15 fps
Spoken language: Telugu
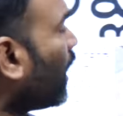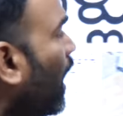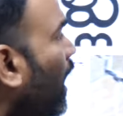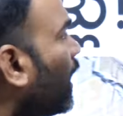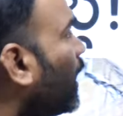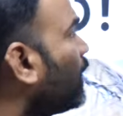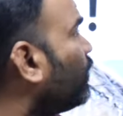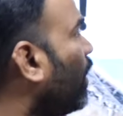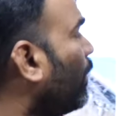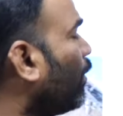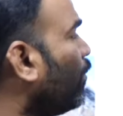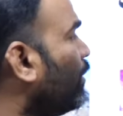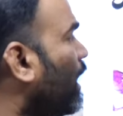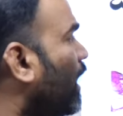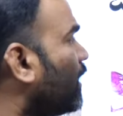కాంగ్రెస్ వైపు
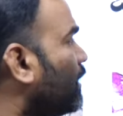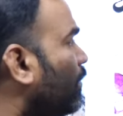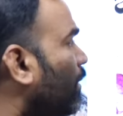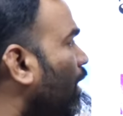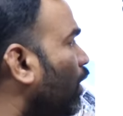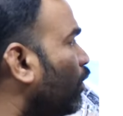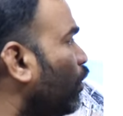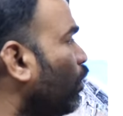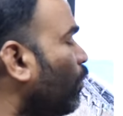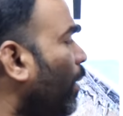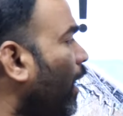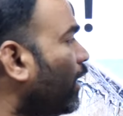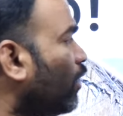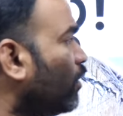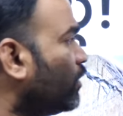బీఆర్ఎస్ ఎమ్మెల్యే క్యూ
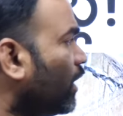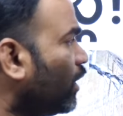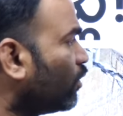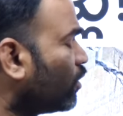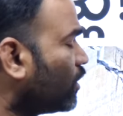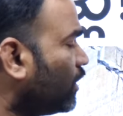పార్టీలో చేరేందుకు